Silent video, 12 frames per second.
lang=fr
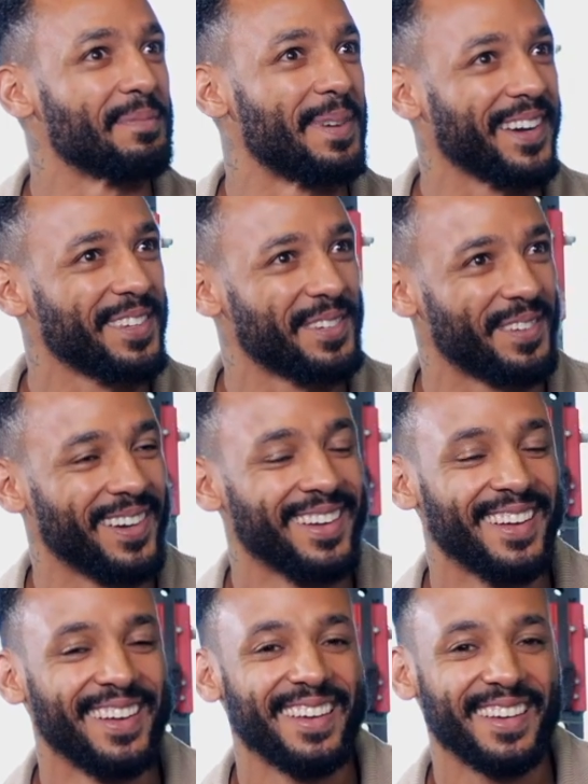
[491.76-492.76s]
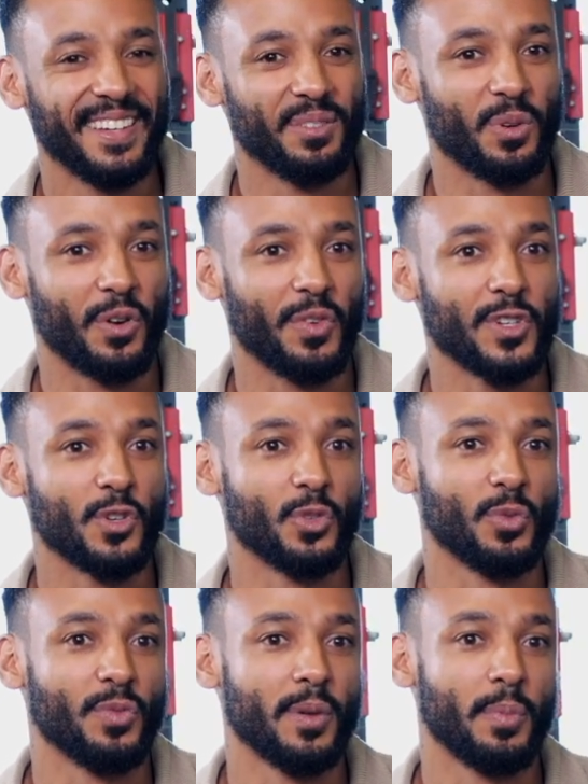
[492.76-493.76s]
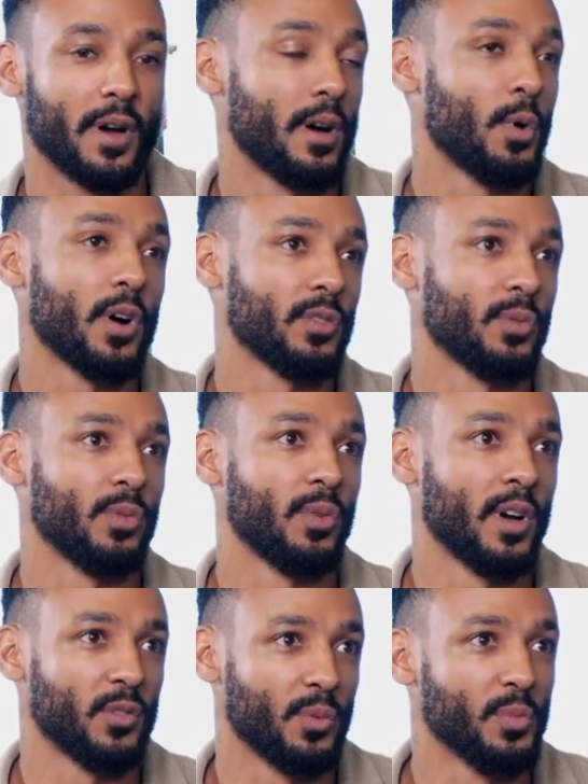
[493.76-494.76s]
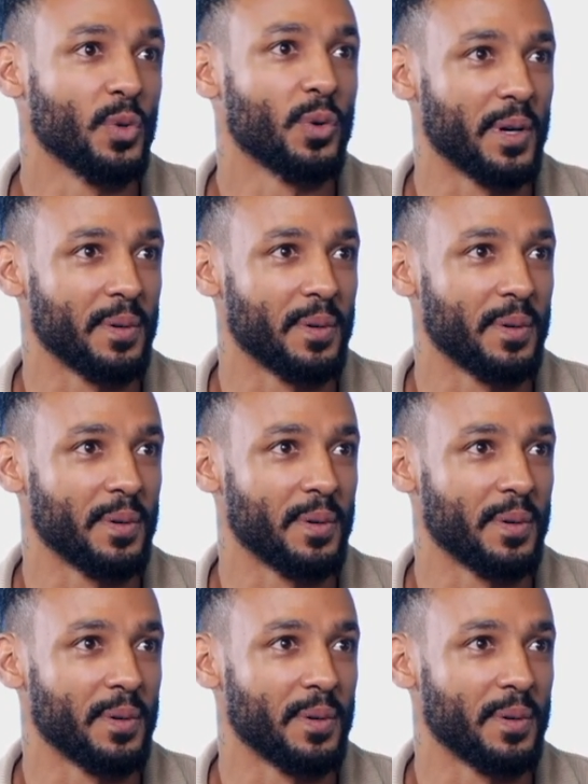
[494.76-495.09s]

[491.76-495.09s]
avec Paris, tu vois. Et donc en fait, je suivais par rapport à son, à son boulot,